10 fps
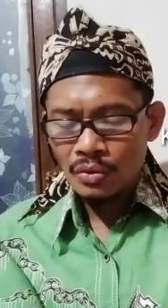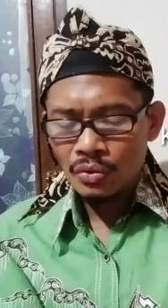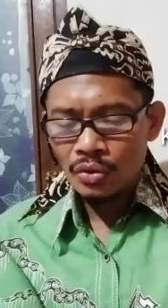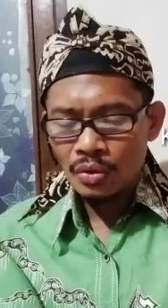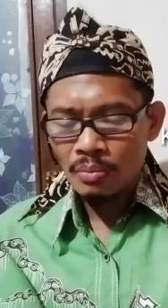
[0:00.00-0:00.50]

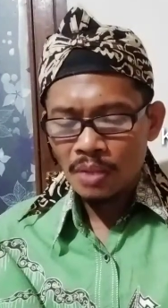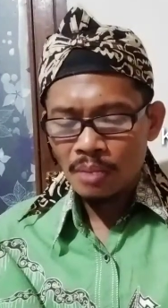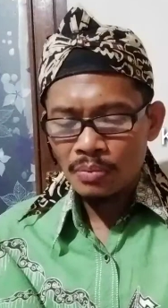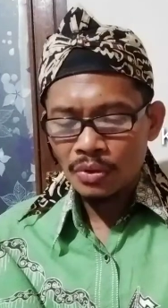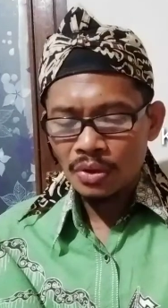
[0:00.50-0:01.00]
untuk
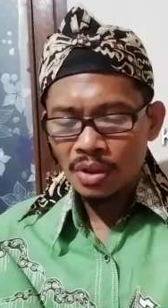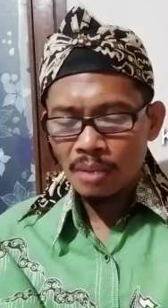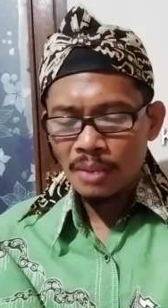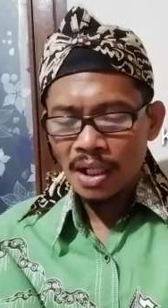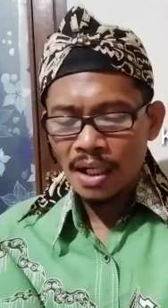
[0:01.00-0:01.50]
merebut
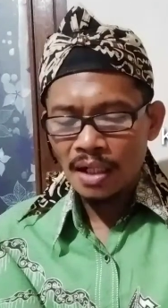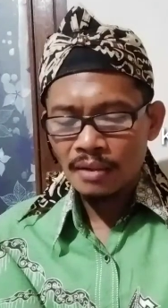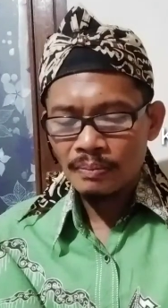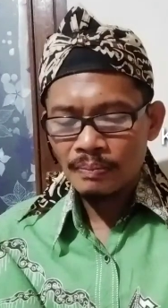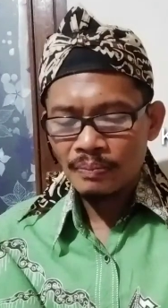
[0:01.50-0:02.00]
kemenangan.